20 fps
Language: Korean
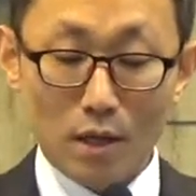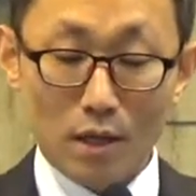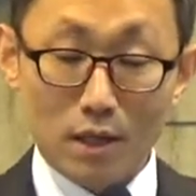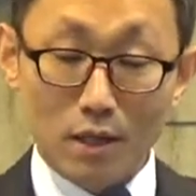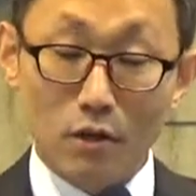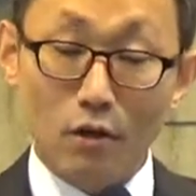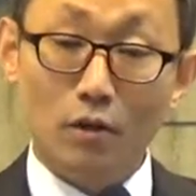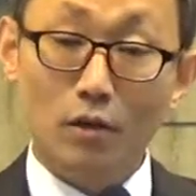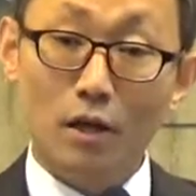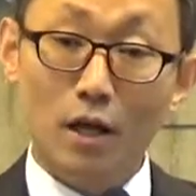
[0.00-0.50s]

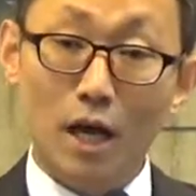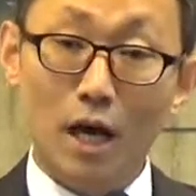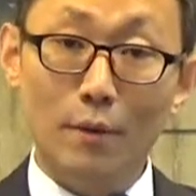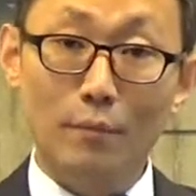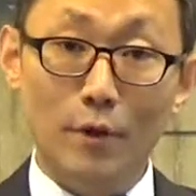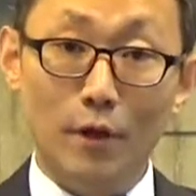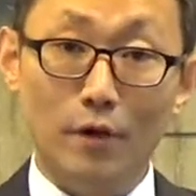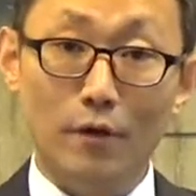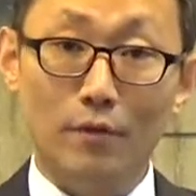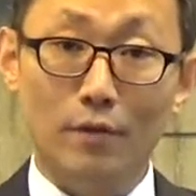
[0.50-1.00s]
그렇게
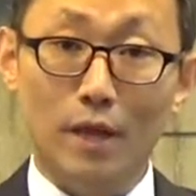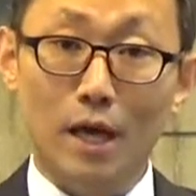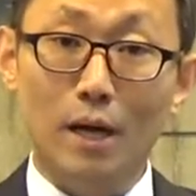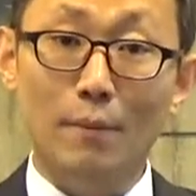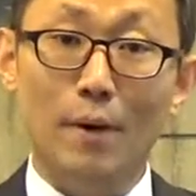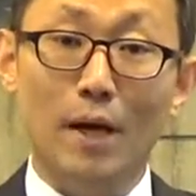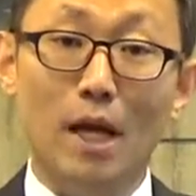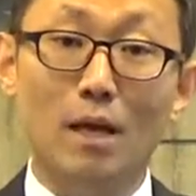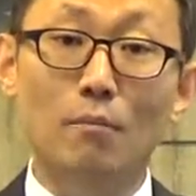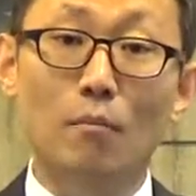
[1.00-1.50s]
하면 내가
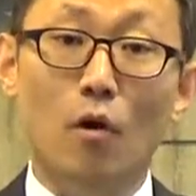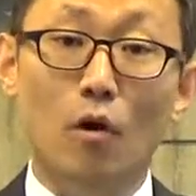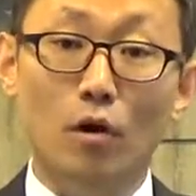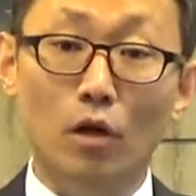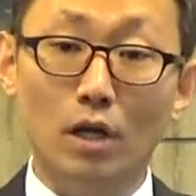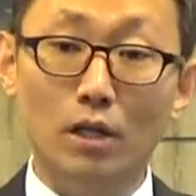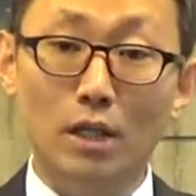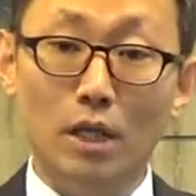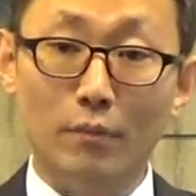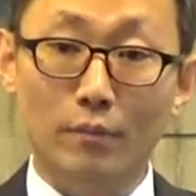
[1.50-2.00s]
만약
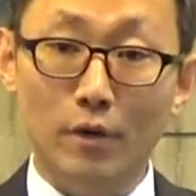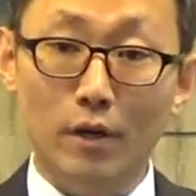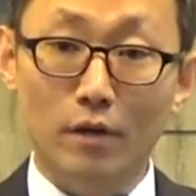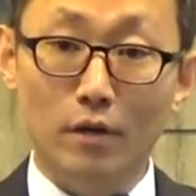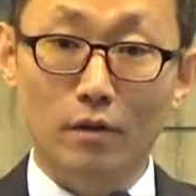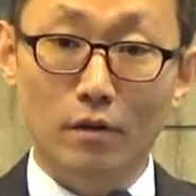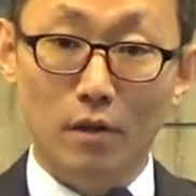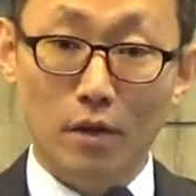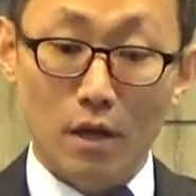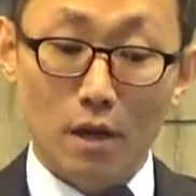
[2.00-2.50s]
먹게
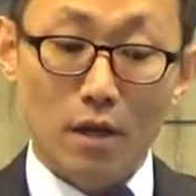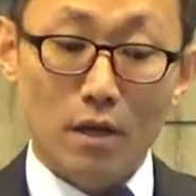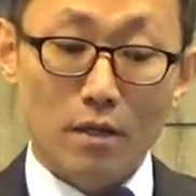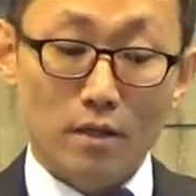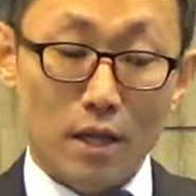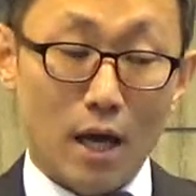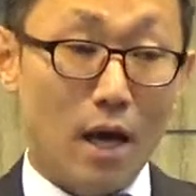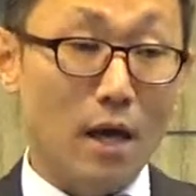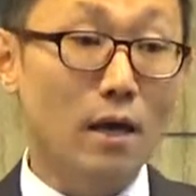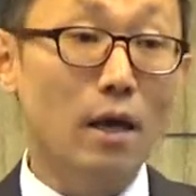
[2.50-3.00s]
되면
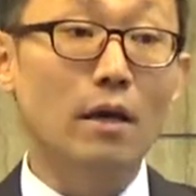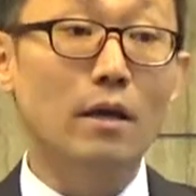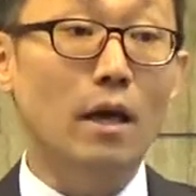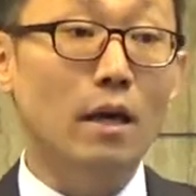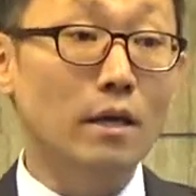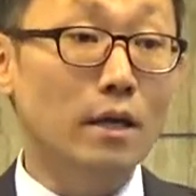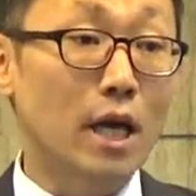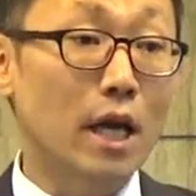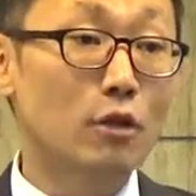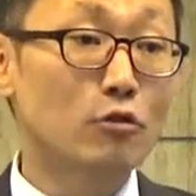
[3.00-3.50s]
나에게
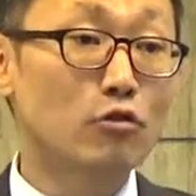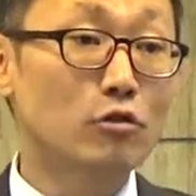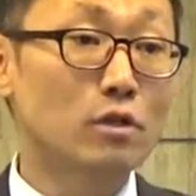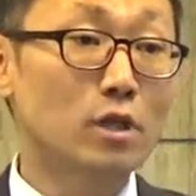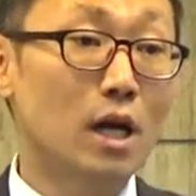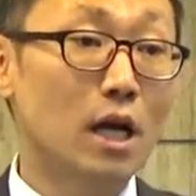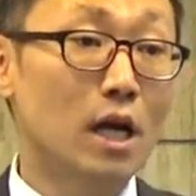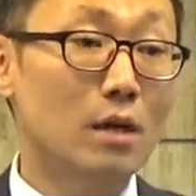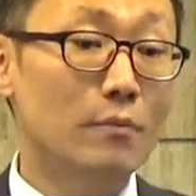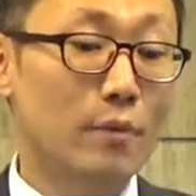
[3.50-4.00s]
얘기해 준
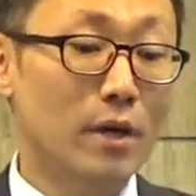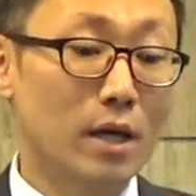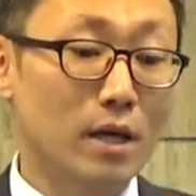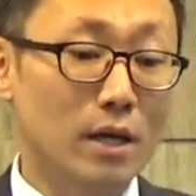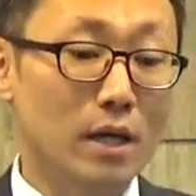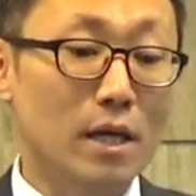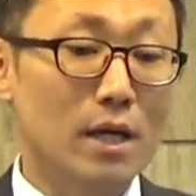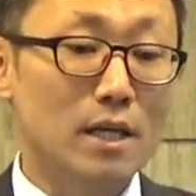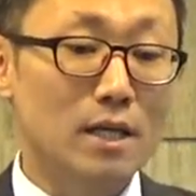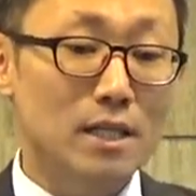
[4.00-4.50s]

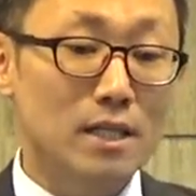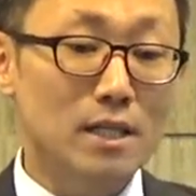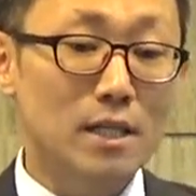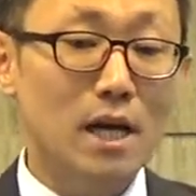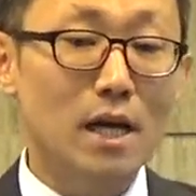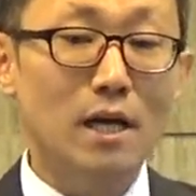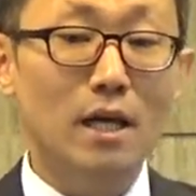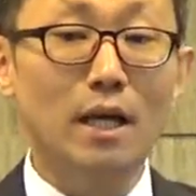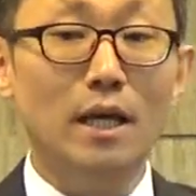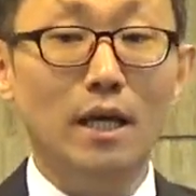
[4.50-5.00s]
사람이
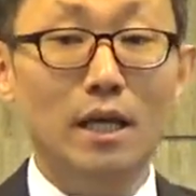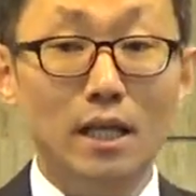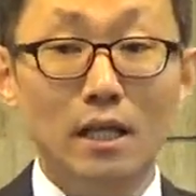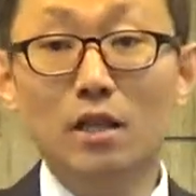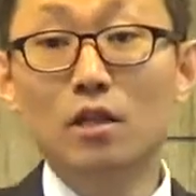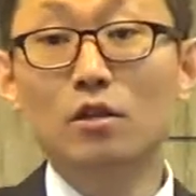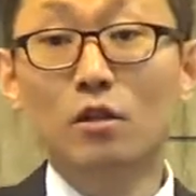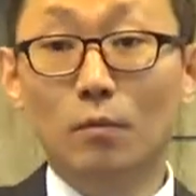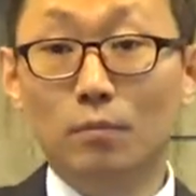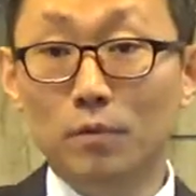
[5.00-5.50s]
신앙이
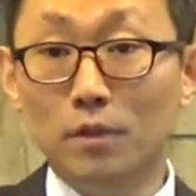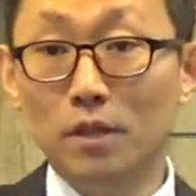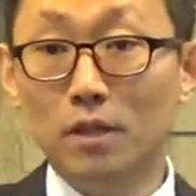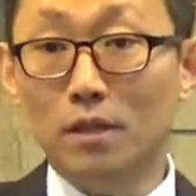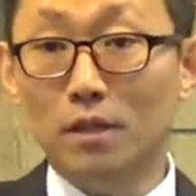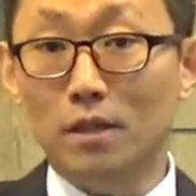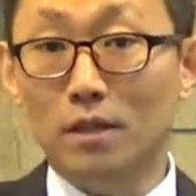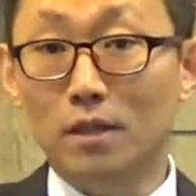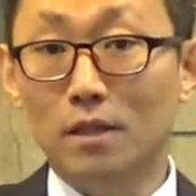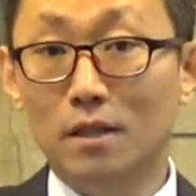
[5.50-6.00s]
있든
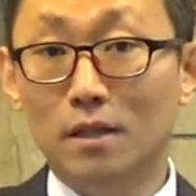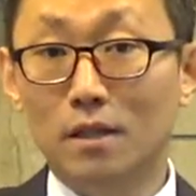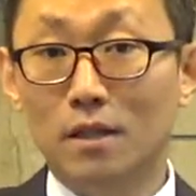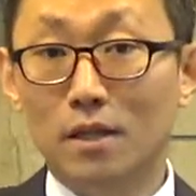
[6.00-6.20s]
없든